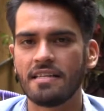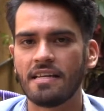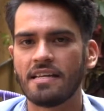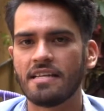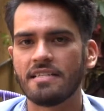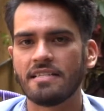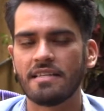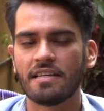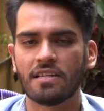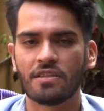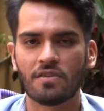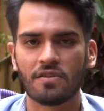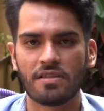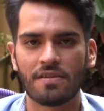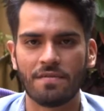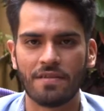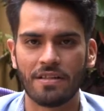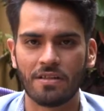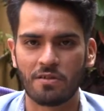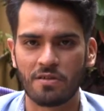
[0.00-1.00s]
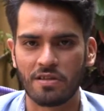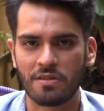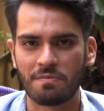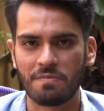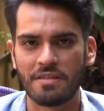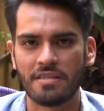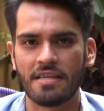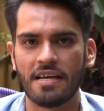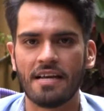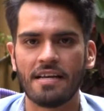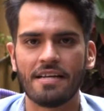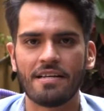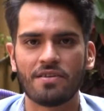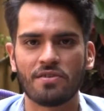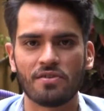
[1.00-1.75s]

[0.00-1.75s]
tienen ciertos eventos especiales,